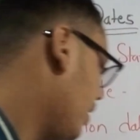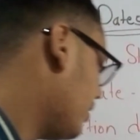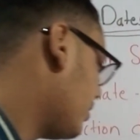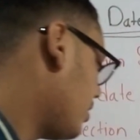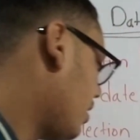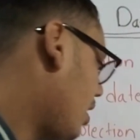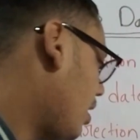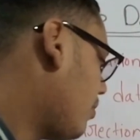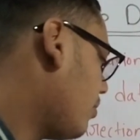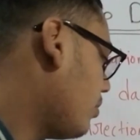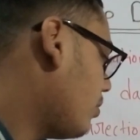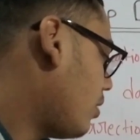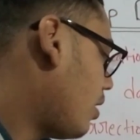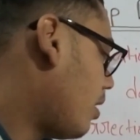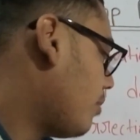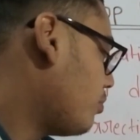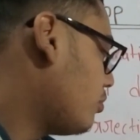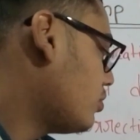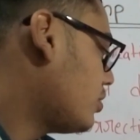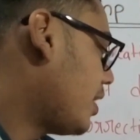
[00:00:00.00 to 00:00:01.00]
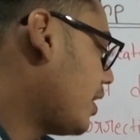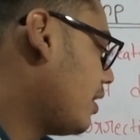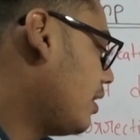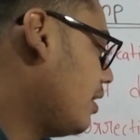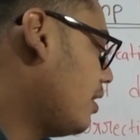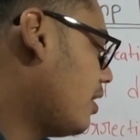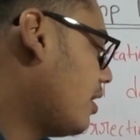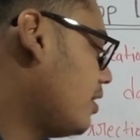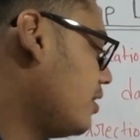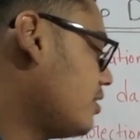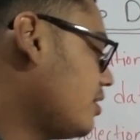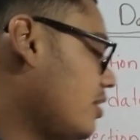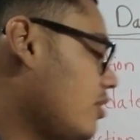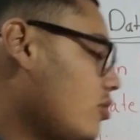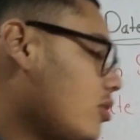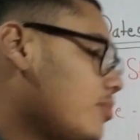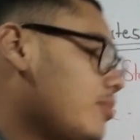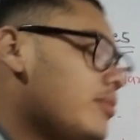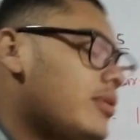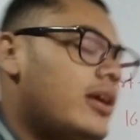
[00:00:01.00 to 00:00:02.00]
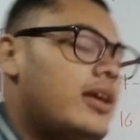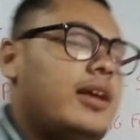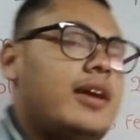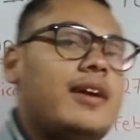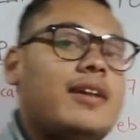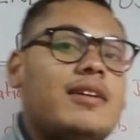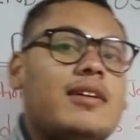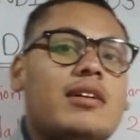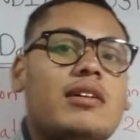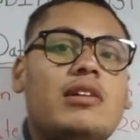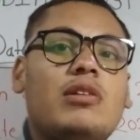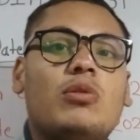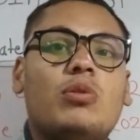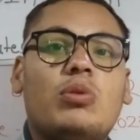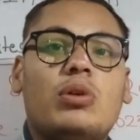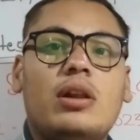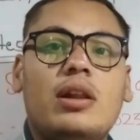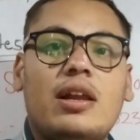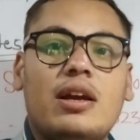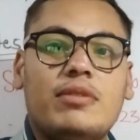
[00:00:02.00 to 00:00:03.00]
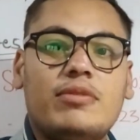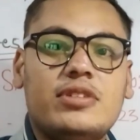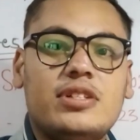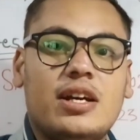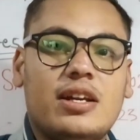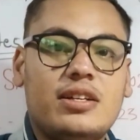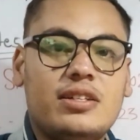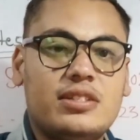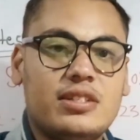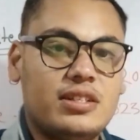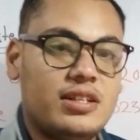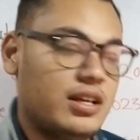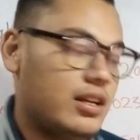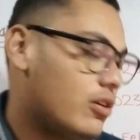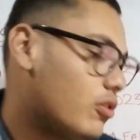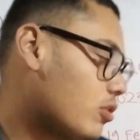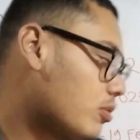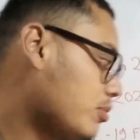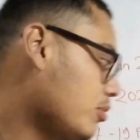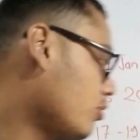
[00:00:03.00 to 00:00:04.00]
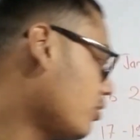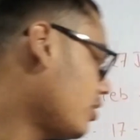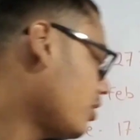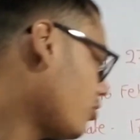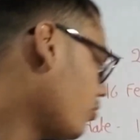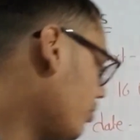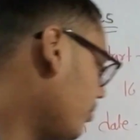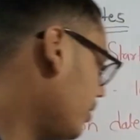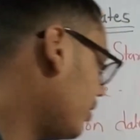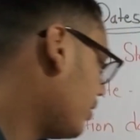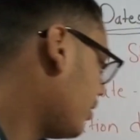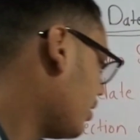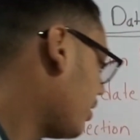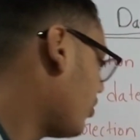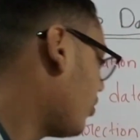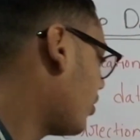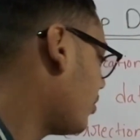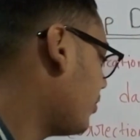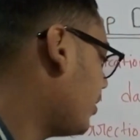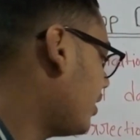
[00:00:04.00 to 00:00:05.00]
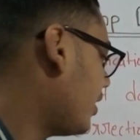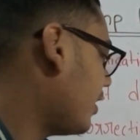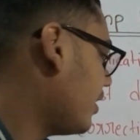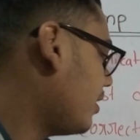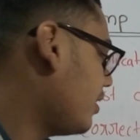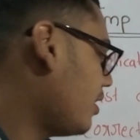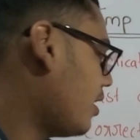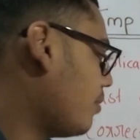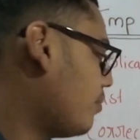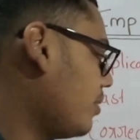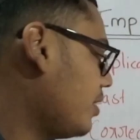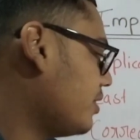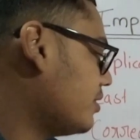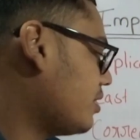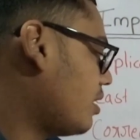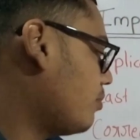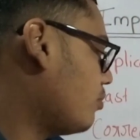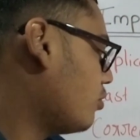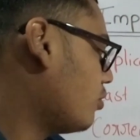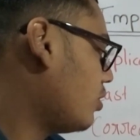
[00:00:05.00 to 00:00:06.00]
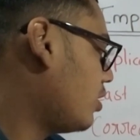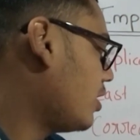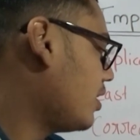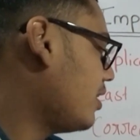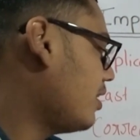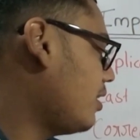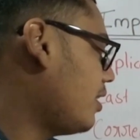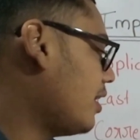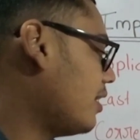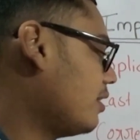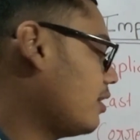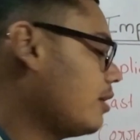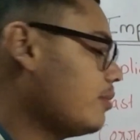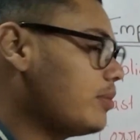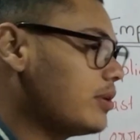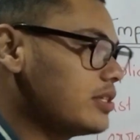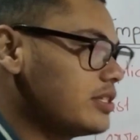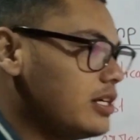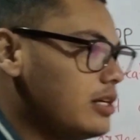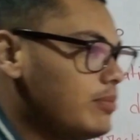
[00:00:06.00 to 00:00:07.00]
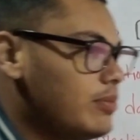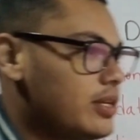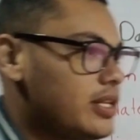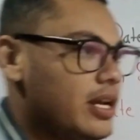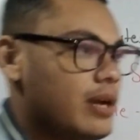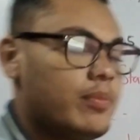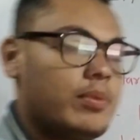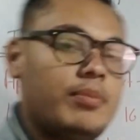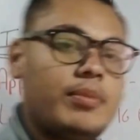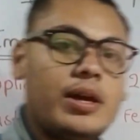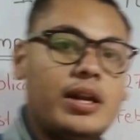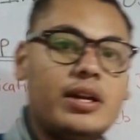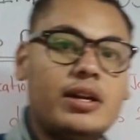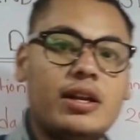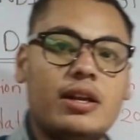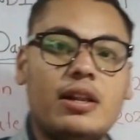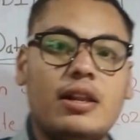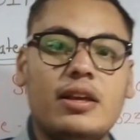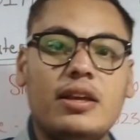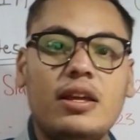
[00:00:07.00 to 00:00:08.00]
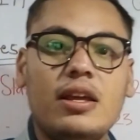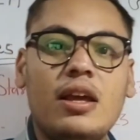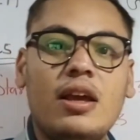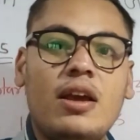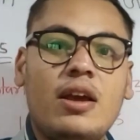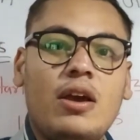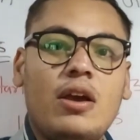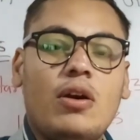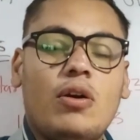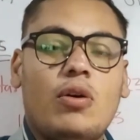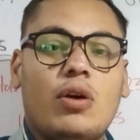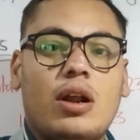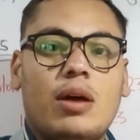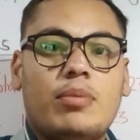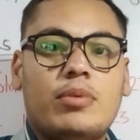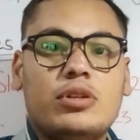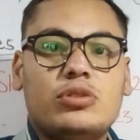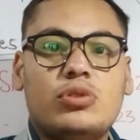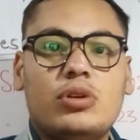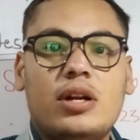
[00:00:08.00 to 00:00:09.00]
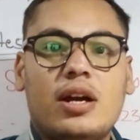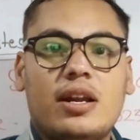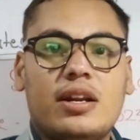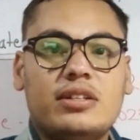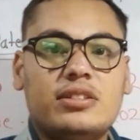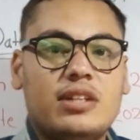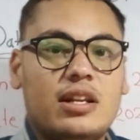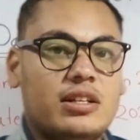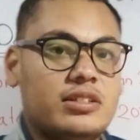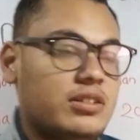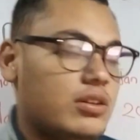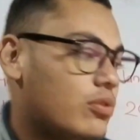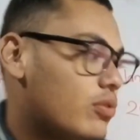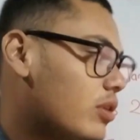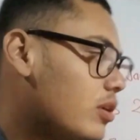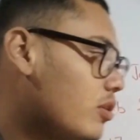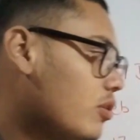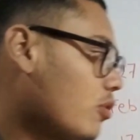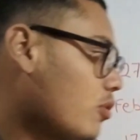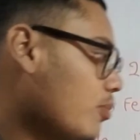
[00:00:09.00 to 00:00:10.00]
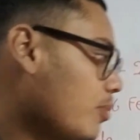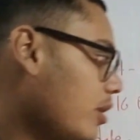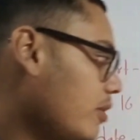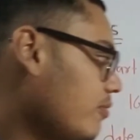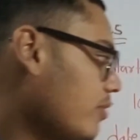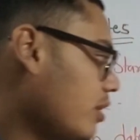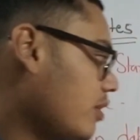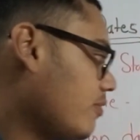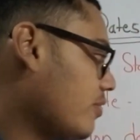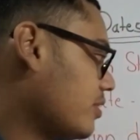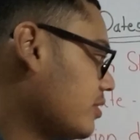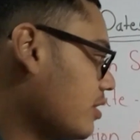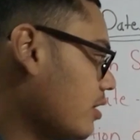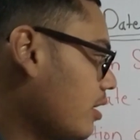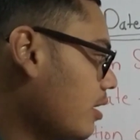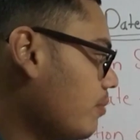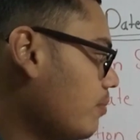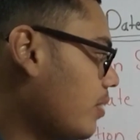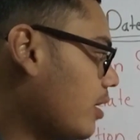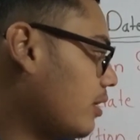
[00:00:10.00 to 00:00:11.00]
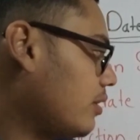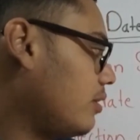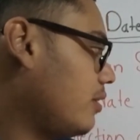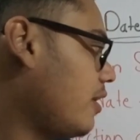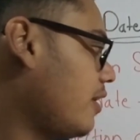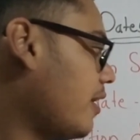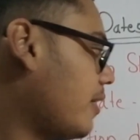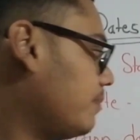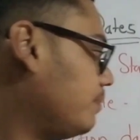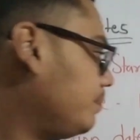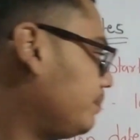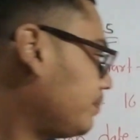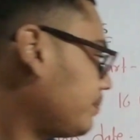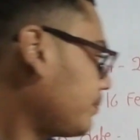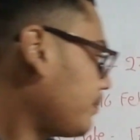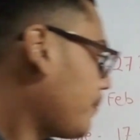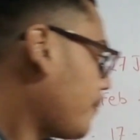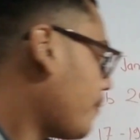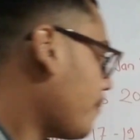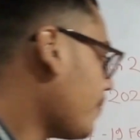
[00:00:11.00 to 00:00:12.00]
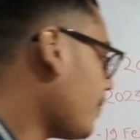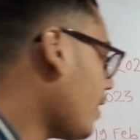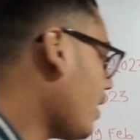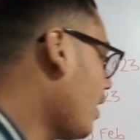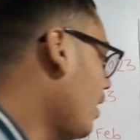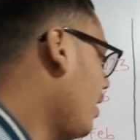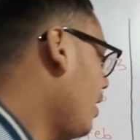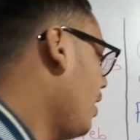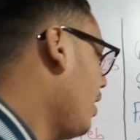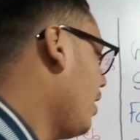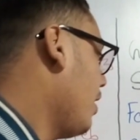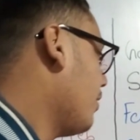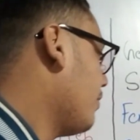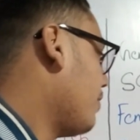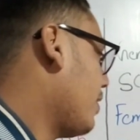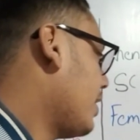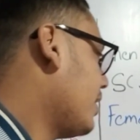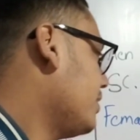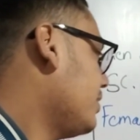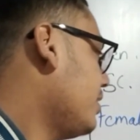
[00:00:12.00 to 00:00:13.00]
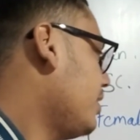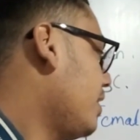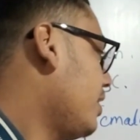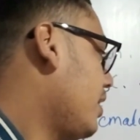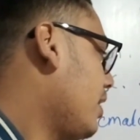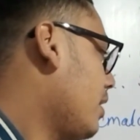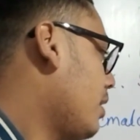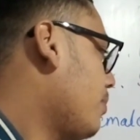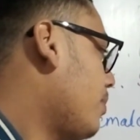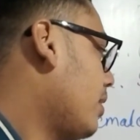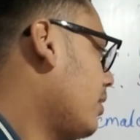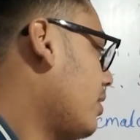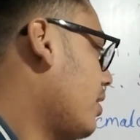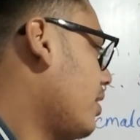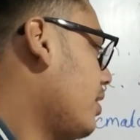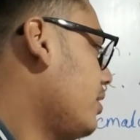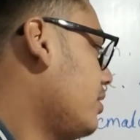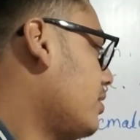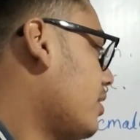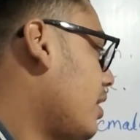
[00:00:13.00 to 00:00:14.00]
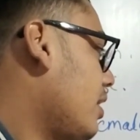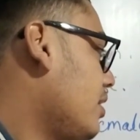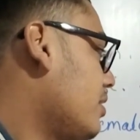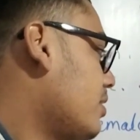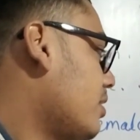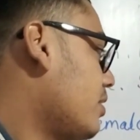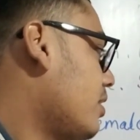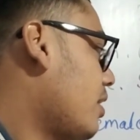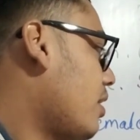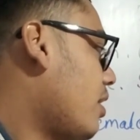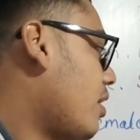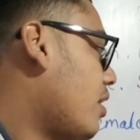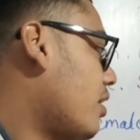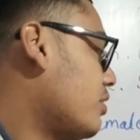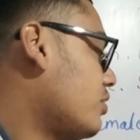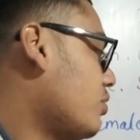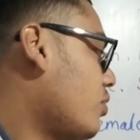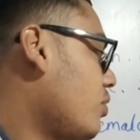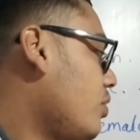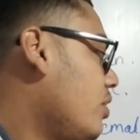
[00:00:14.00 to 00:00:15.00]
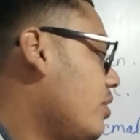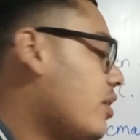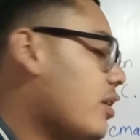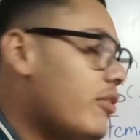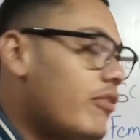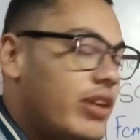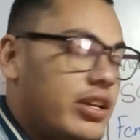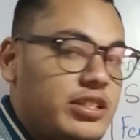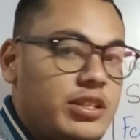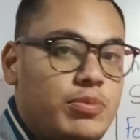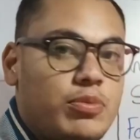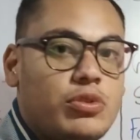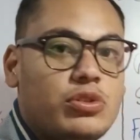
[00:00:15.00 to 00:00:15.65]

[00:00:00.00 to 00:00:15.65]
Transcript: इसके अलावा आपको साइकिलिंग आनी चाहिए और अपने एरिया की लोकल लैंग्वेज आनी चाहिए ना और भी कोई रिक्वायरमेंट रिक्वायरमेंट है नहीं यहाँ पे एग्ज़ाम होना नहीं है टेंथ के परसेंट पर यहाँ पर मेरिट निकलेगी और आपका जो है डायरेक्ट सिलेक्शन होगा डॉक्यूमेंट वेरिफिकेशन के बाद ठीक है वैकेंसी डिटेल की बात करें चालीस हज़ार आठ सौ नवासी